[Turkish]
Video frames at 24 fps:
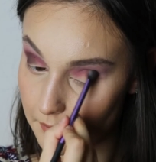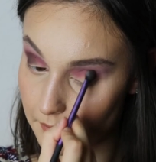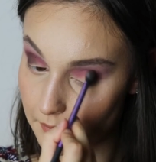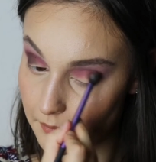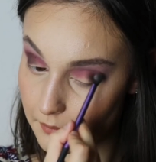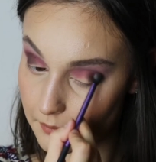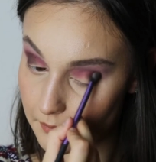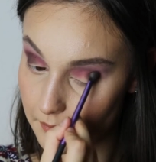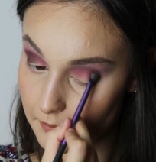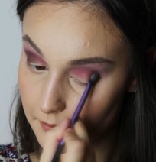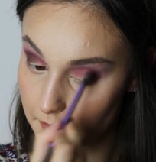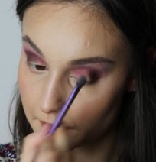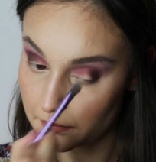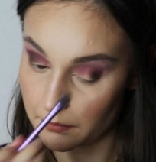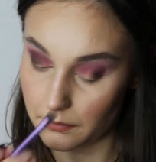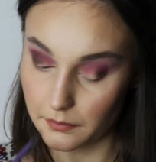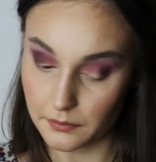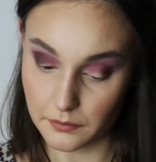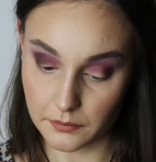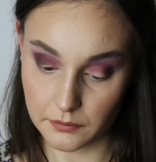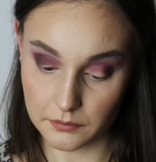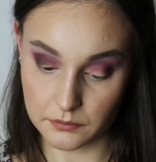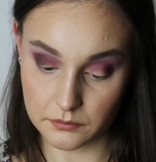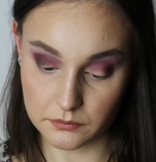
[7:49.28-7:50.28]
Yani
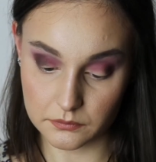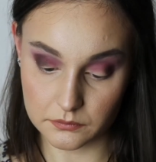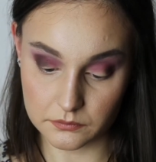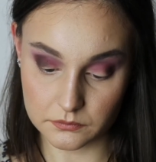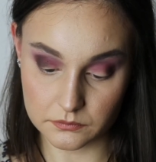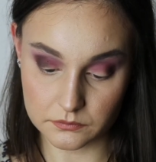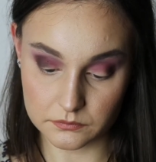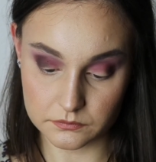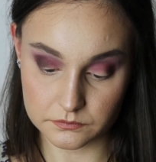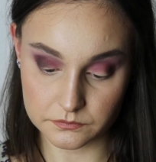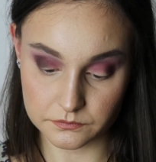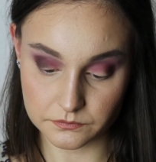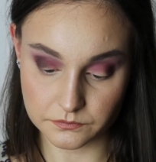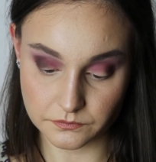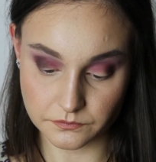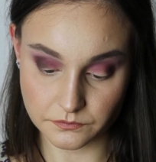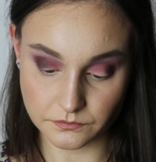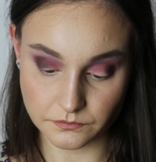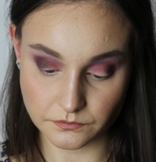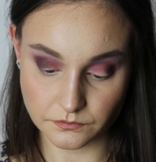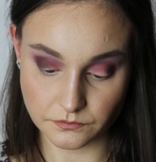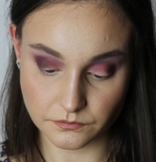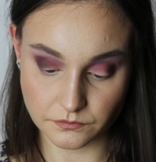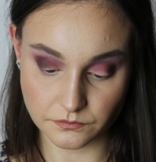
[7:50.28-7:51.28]
beklentinin altında
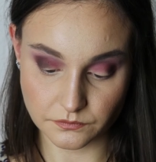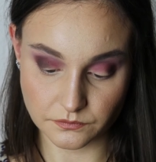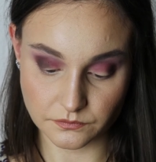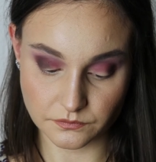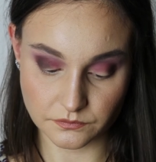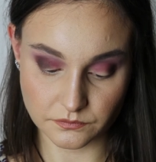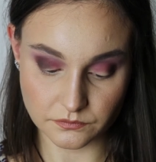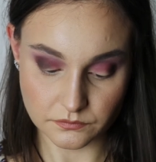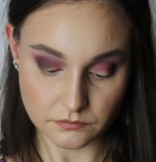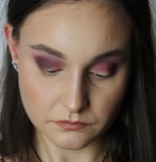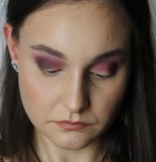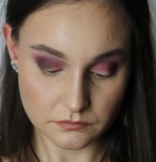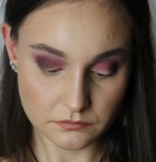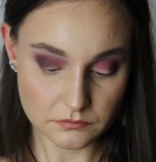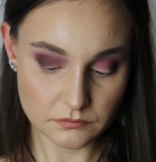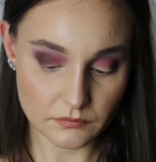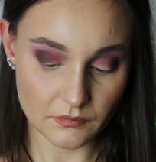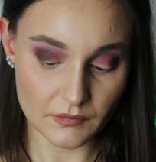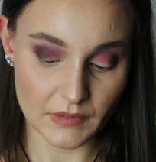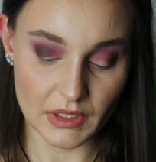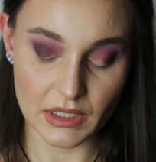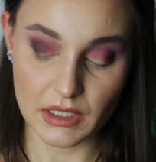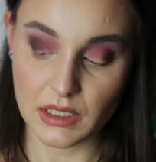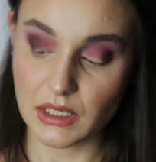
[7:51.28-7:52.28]
mı oldu?
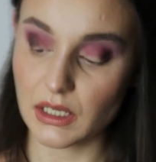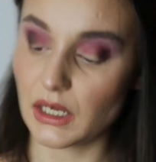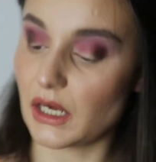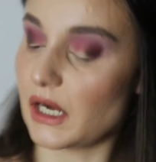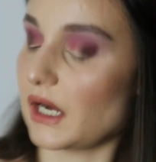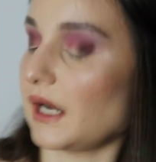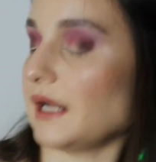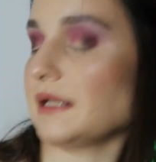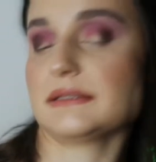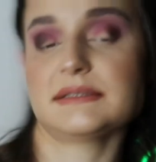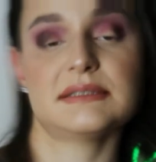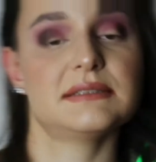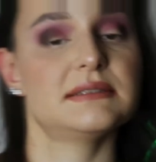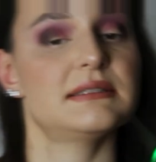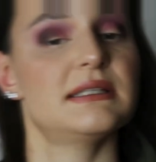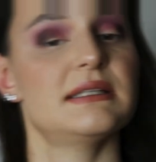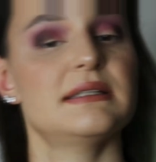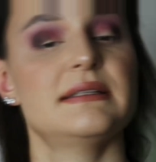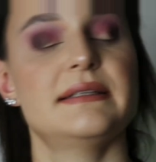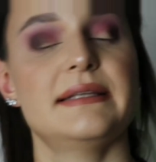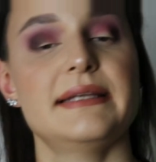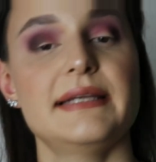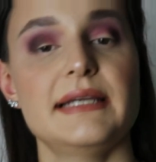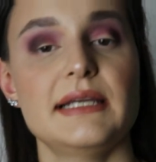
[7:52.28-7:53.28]

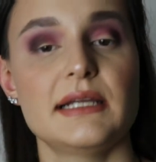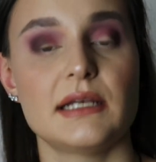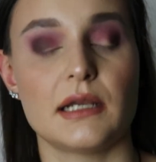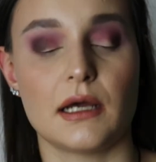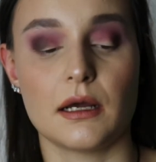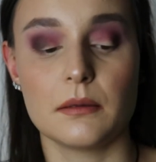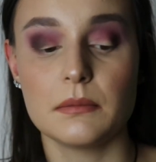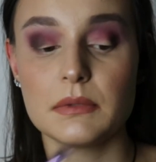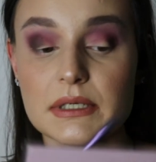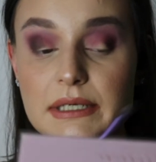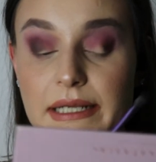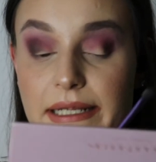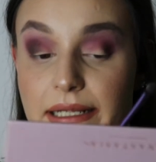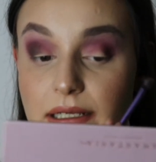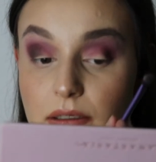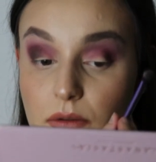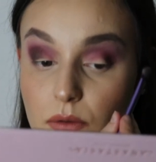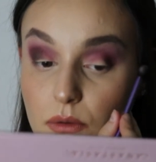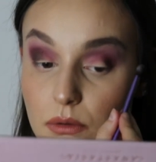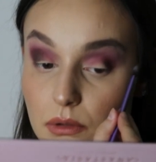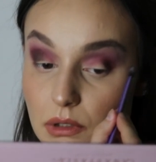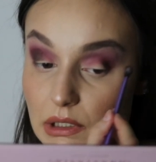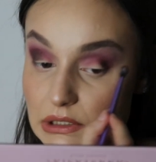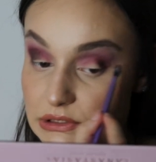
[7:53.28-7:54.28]
Altında değil ama renk
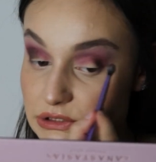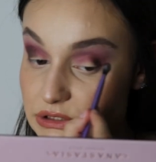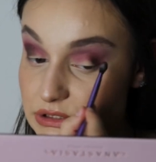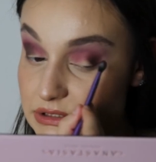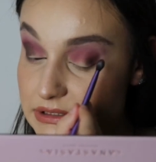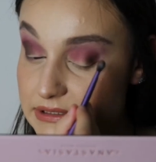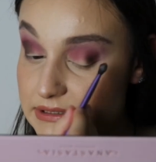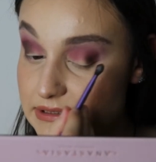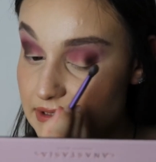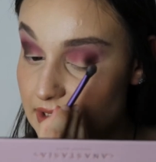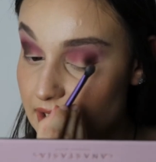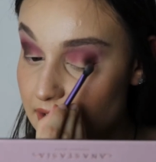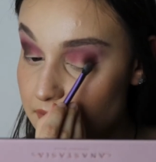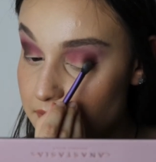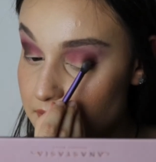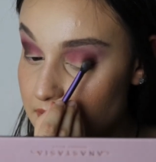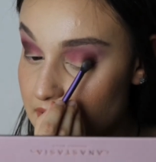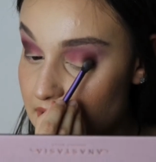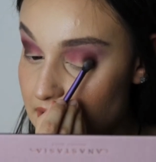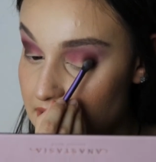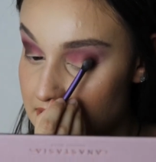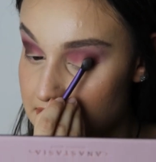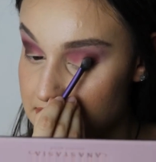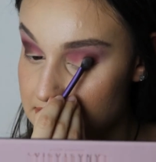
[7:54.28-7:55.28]
açısından
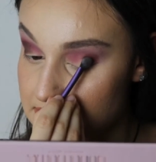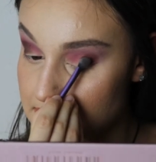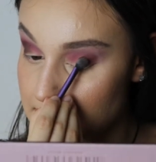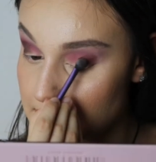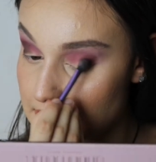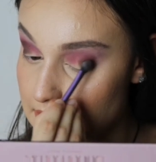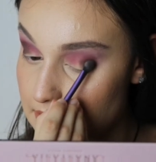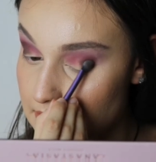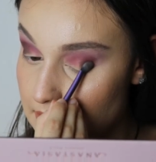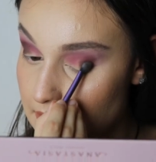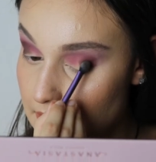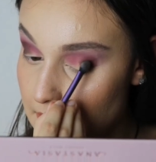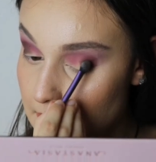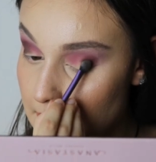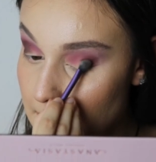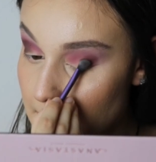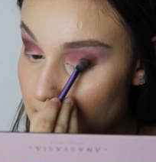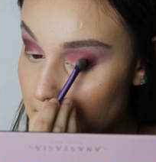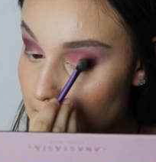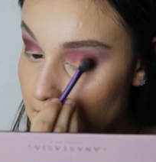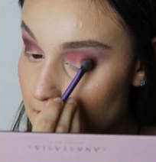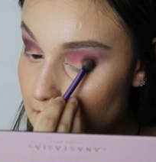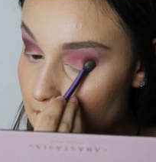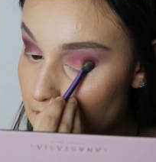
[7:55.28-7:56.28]
biraz e,
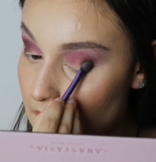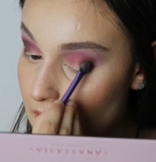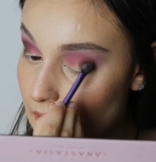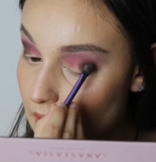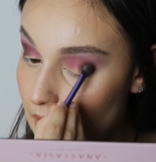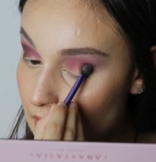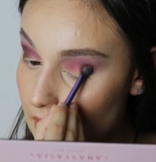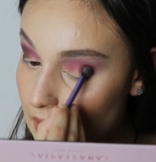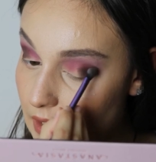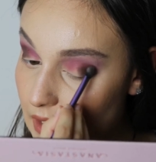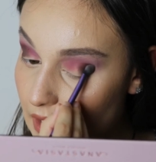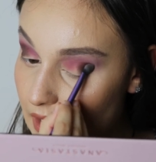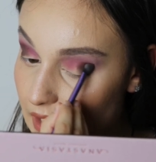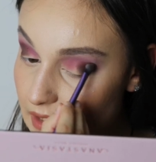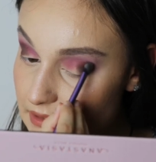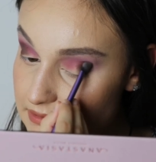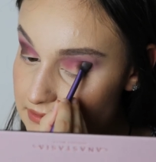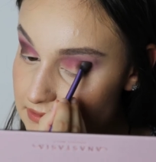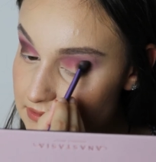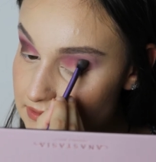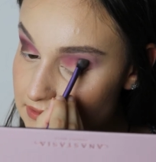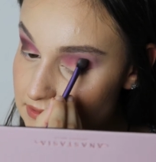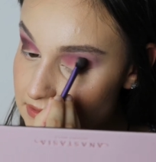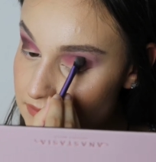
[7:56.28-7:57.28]
Fark.
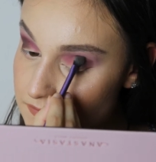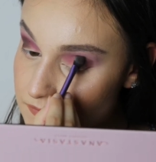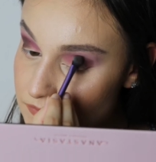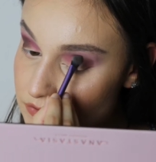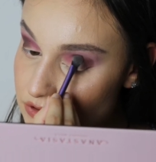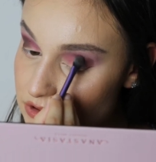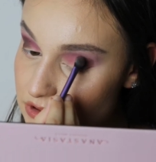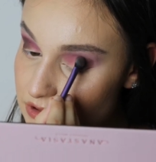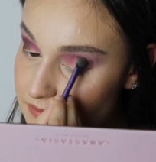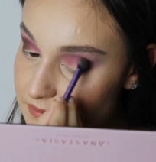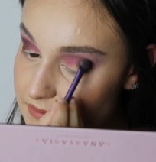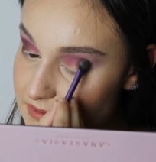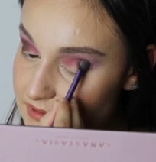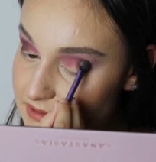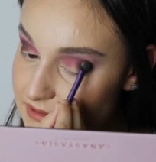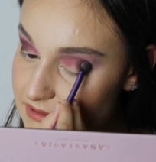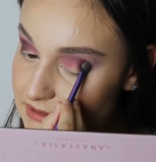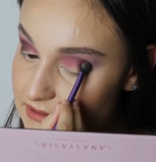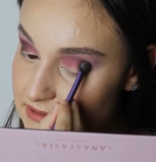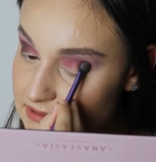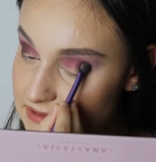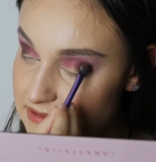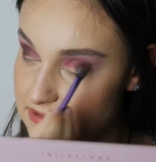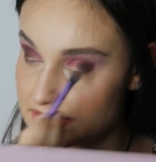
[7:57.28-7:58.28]
kandırılmış gibi
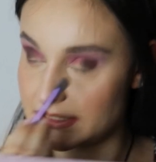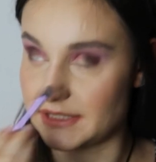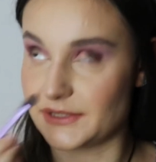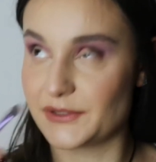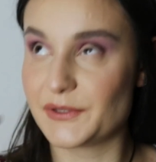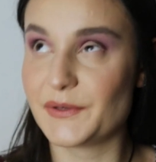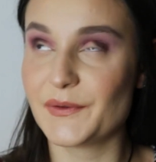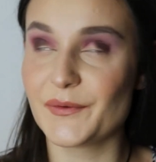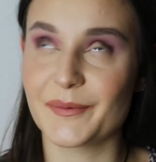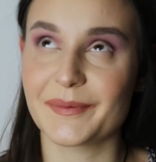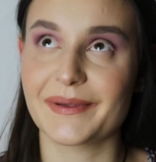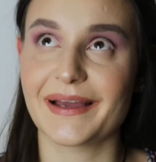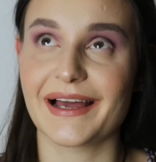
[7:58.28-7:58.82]
hissediyorum.